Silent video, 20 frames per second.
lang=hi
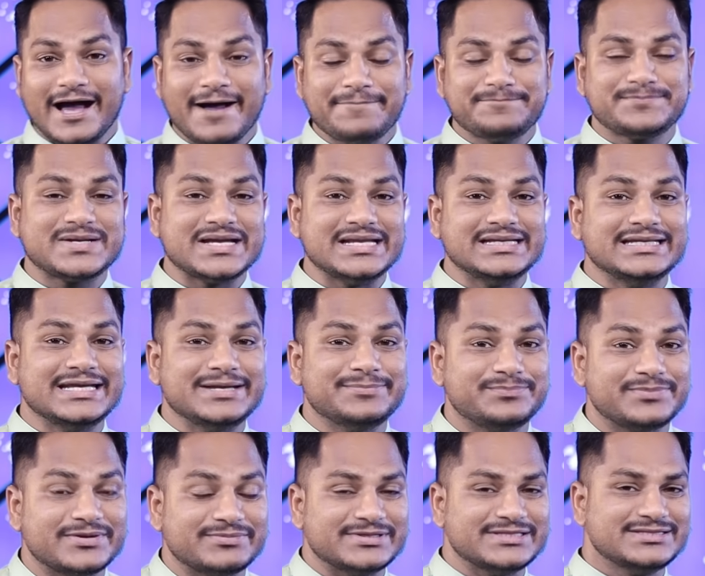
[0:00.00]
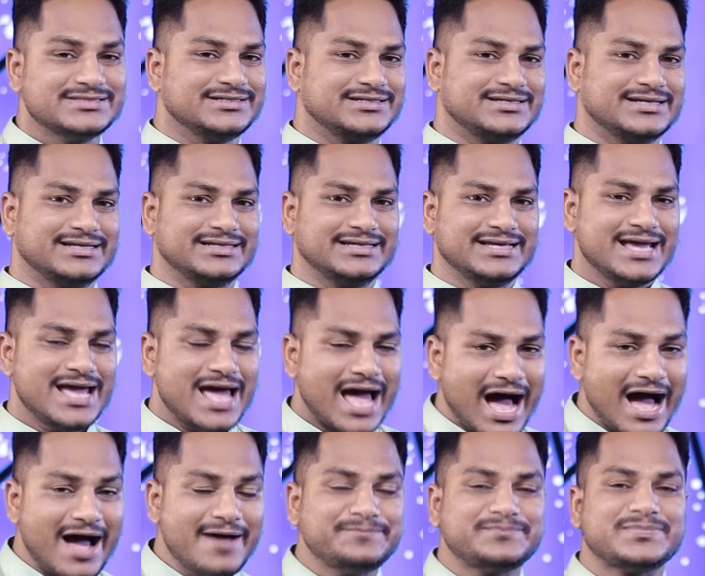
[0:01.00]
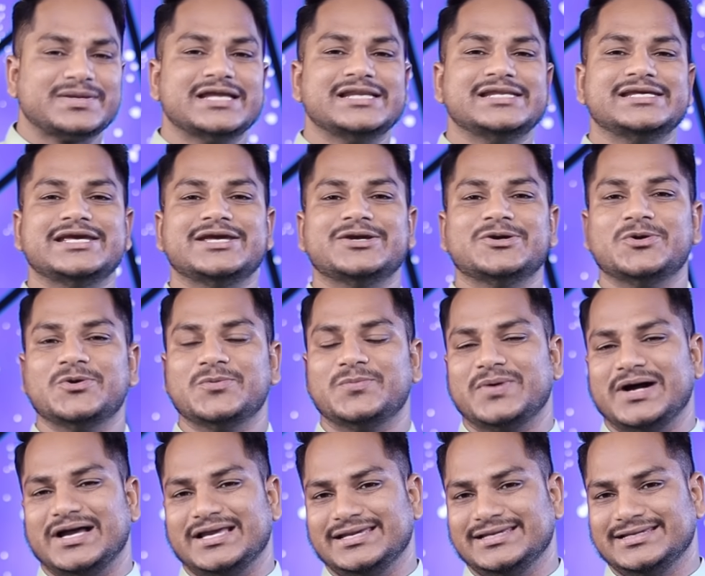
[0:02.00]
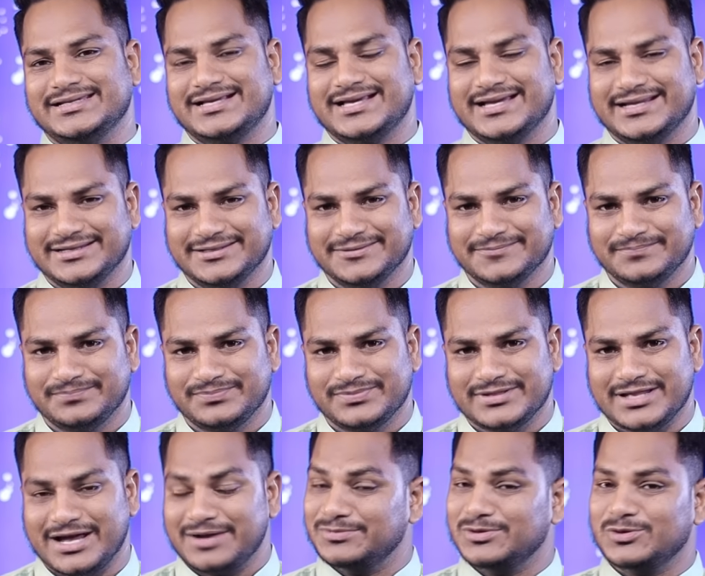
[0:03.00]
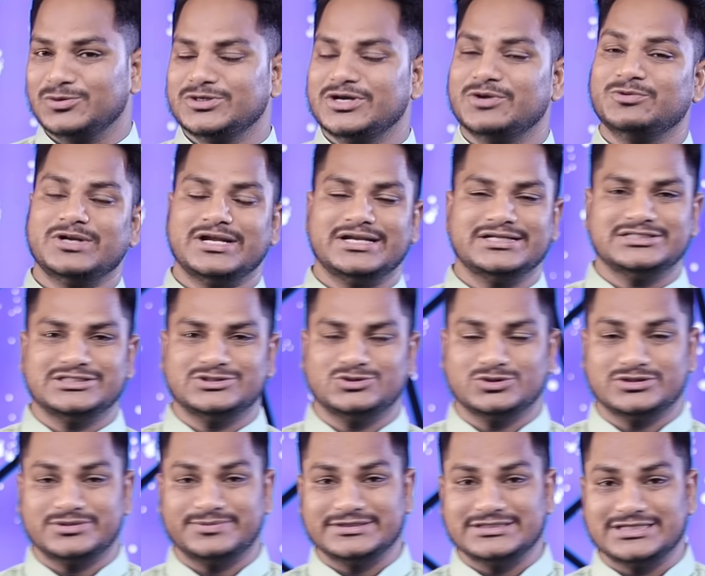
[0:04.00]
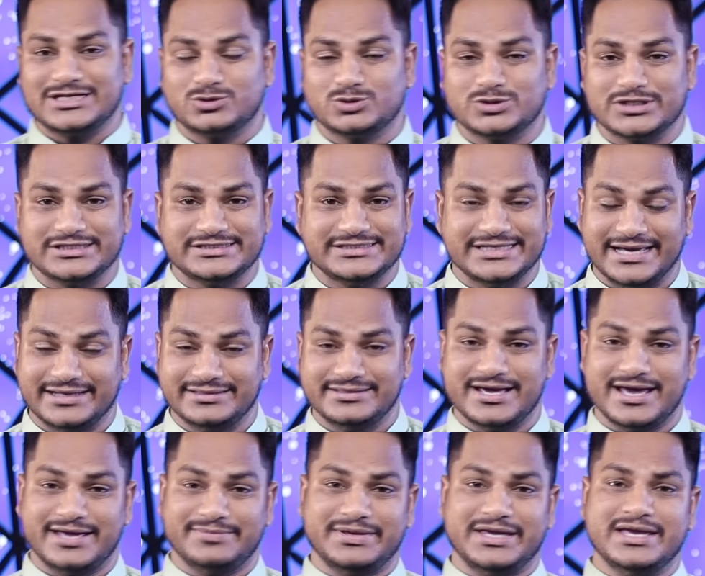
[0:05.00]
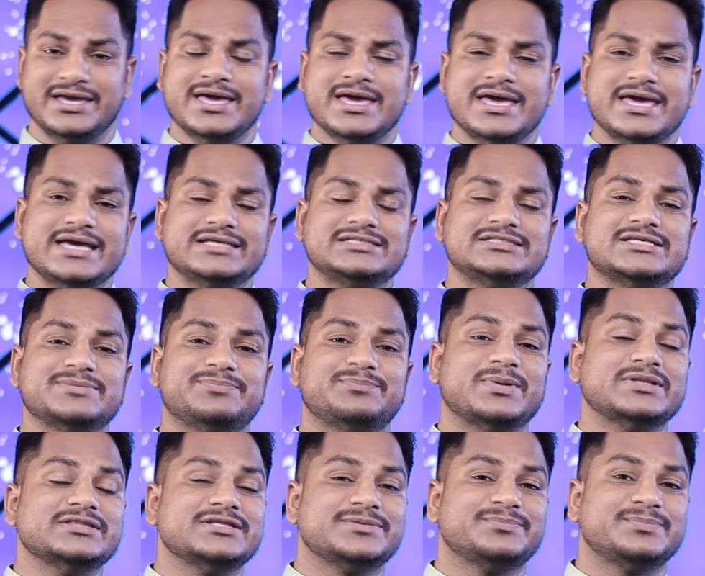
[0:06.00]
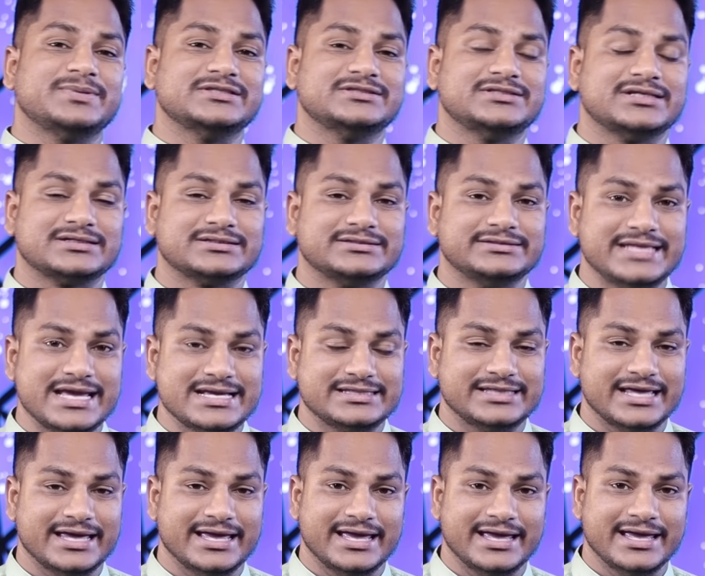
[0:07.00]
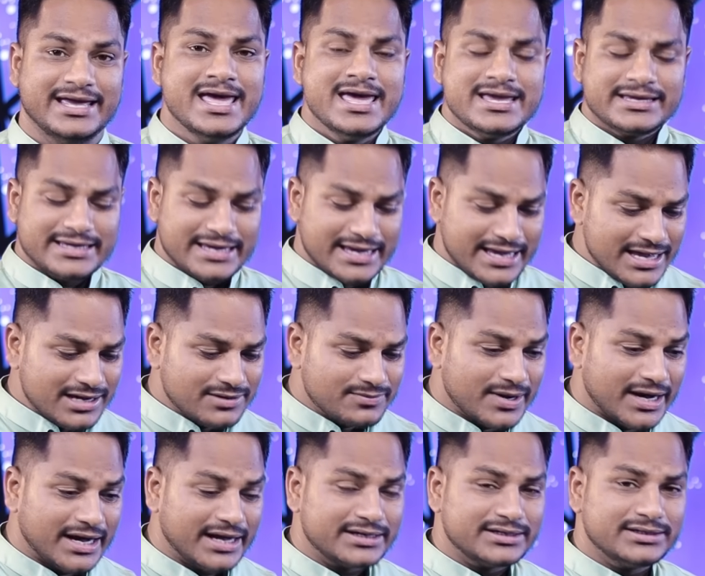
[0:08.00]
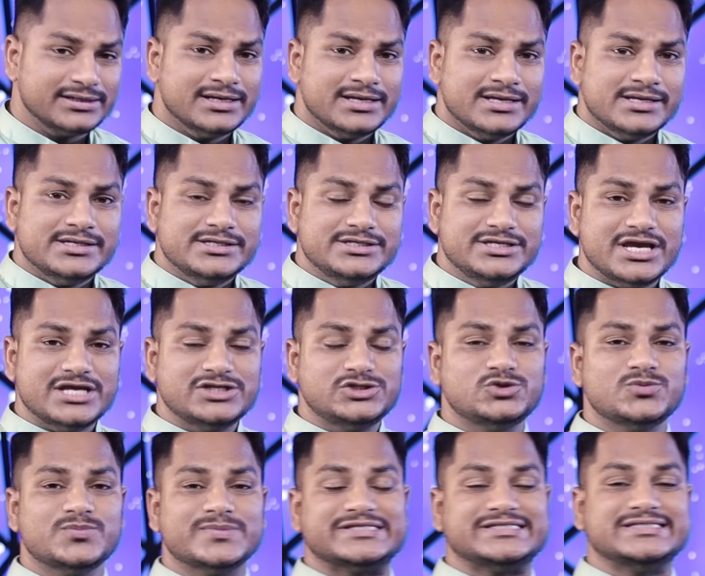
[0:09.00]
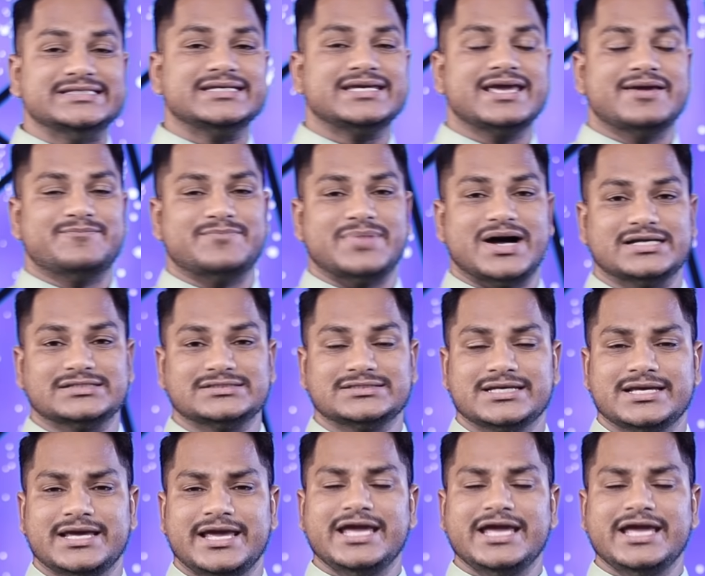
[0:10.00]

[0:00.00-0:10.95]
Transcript: आपके लिए प्रबंध करे आपके लिए उपाय करे हम लोग यहुना रचे सुसमाचार उसके छह अध्याय में एक से पंद्रह पद तक देखते हैं कि एक बार यीशु मसीह के पास